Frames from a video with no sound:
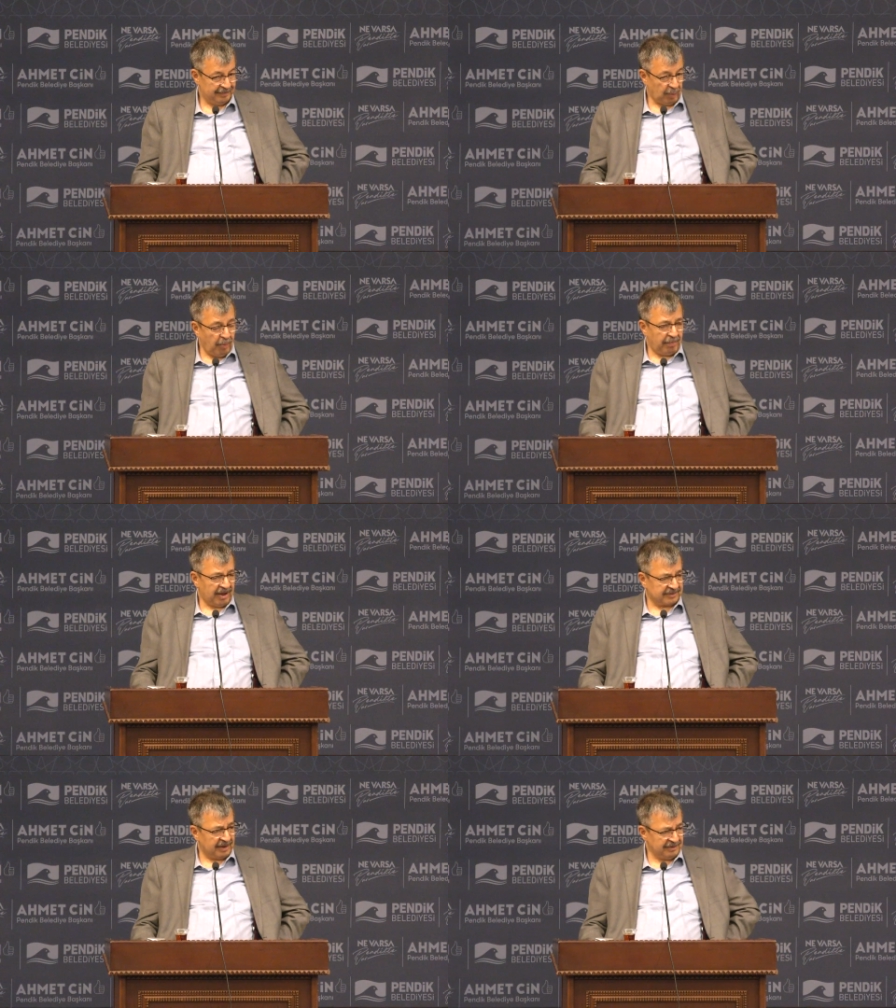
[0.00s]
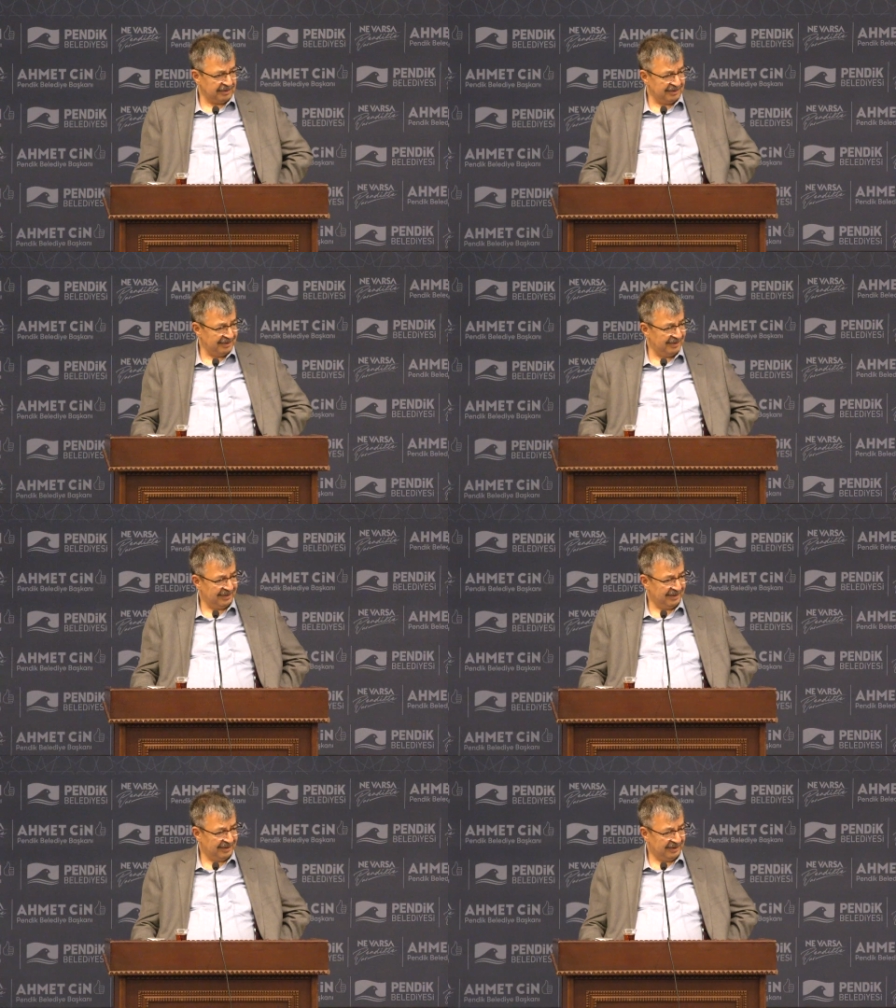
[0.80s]
Bomba atar,
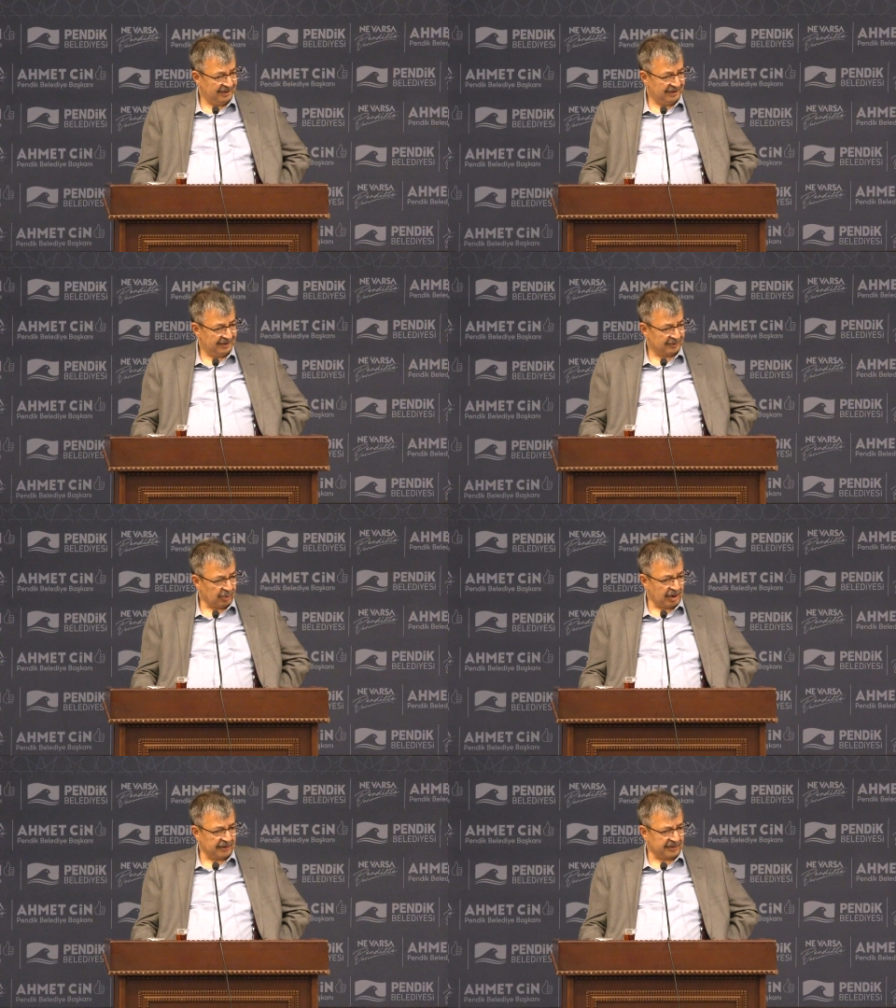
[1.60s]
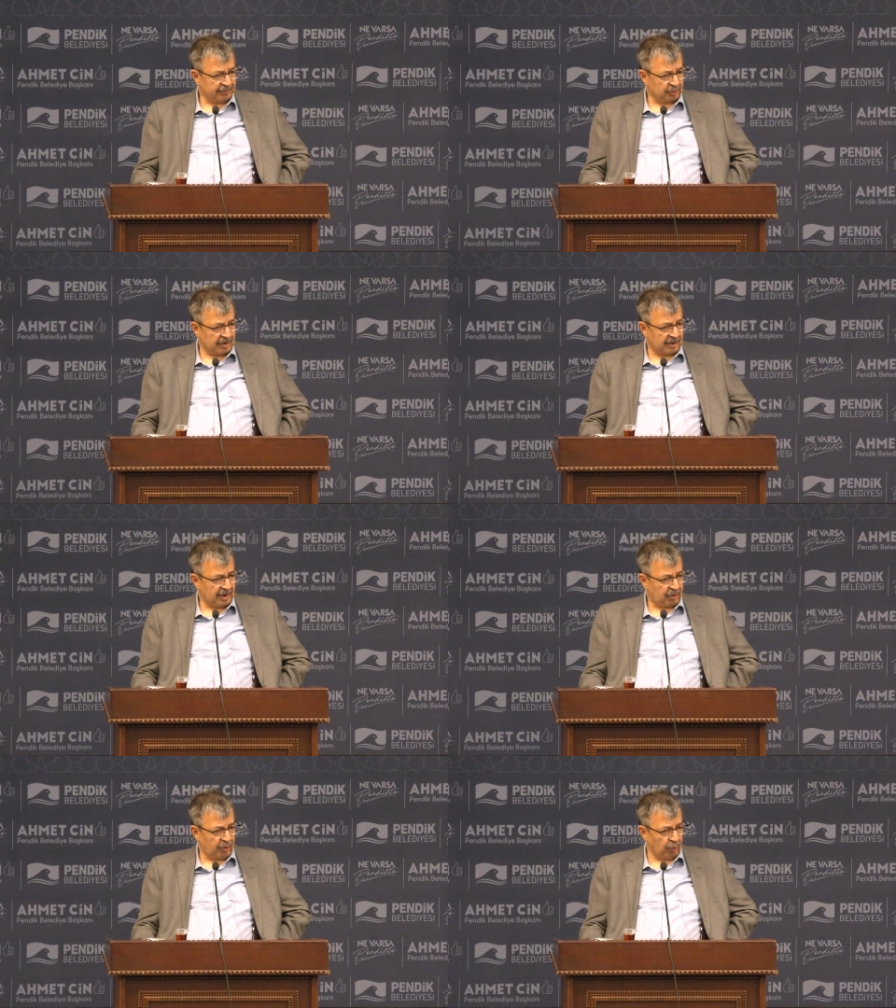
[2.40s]
sonra hesap tutar
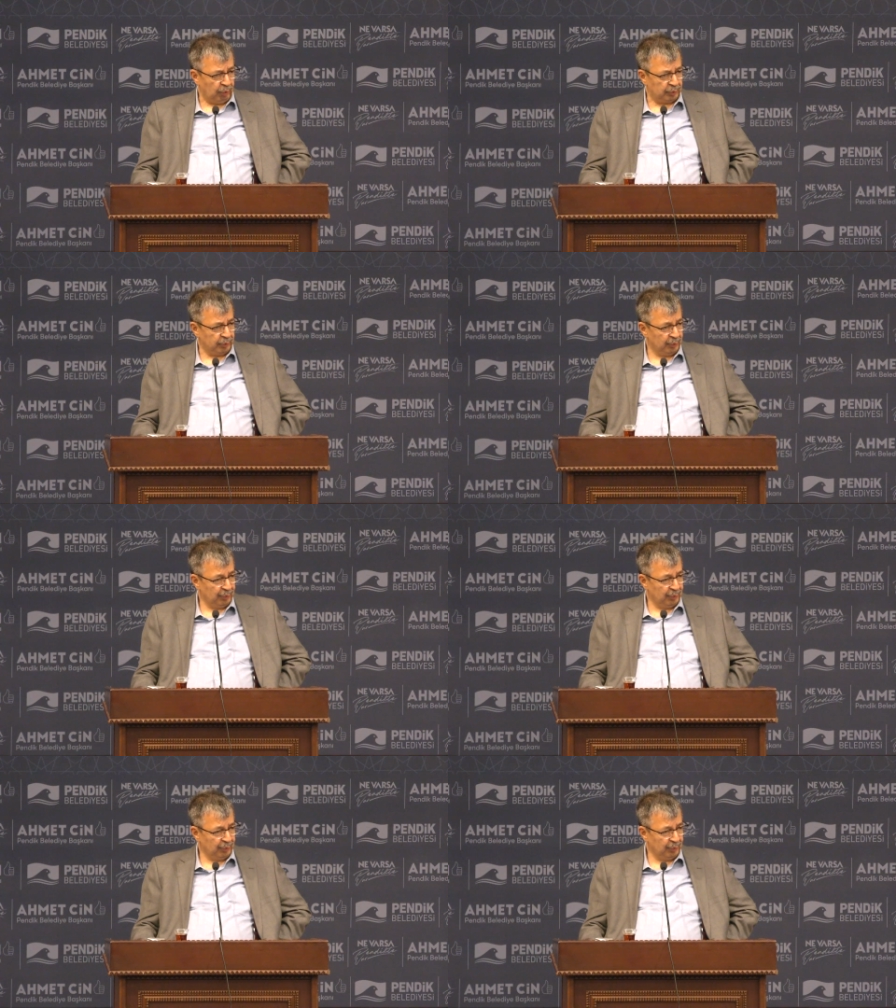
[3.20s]
kaç kişi öldü.